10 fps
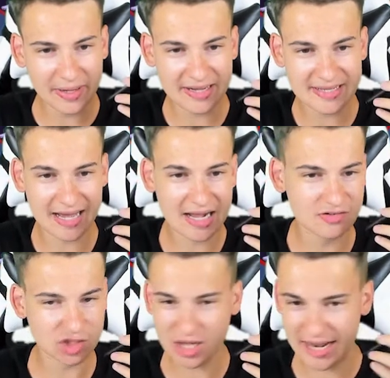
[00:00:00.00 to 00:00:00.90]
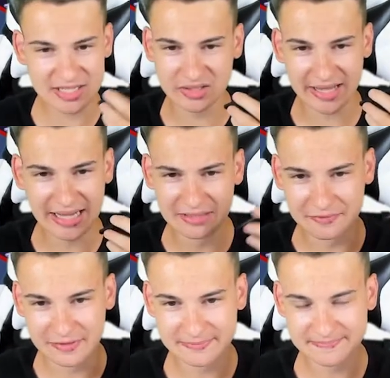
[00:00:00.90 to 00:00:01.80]
mir eine Zahl zwischen 1 und
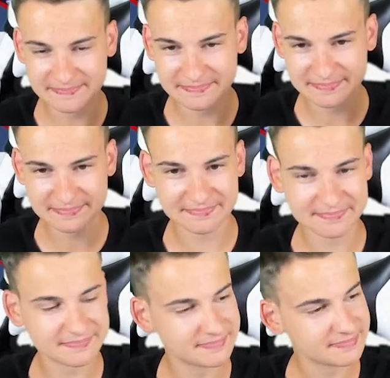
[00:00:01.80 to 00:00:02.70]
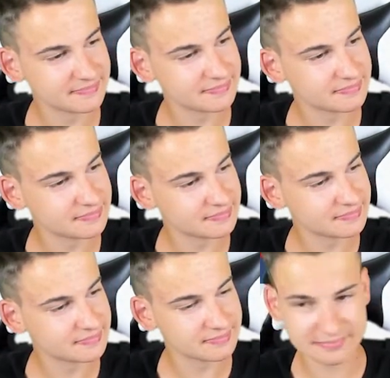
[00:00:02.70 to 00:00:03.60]
11.
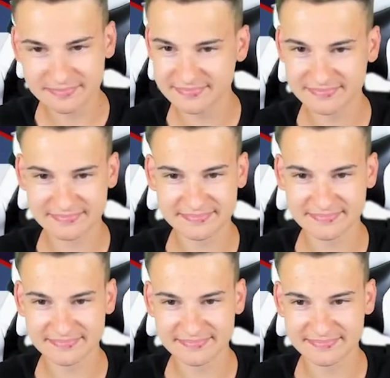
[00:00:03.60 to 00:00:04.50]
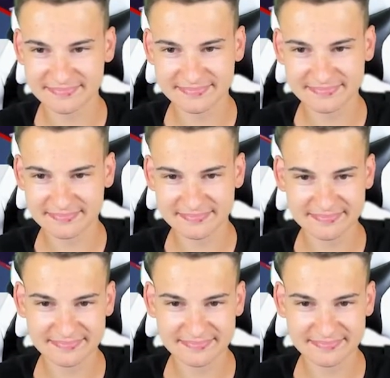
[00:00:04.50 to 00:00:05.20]
Zufällige Zahl zwischen 1 und 11 ist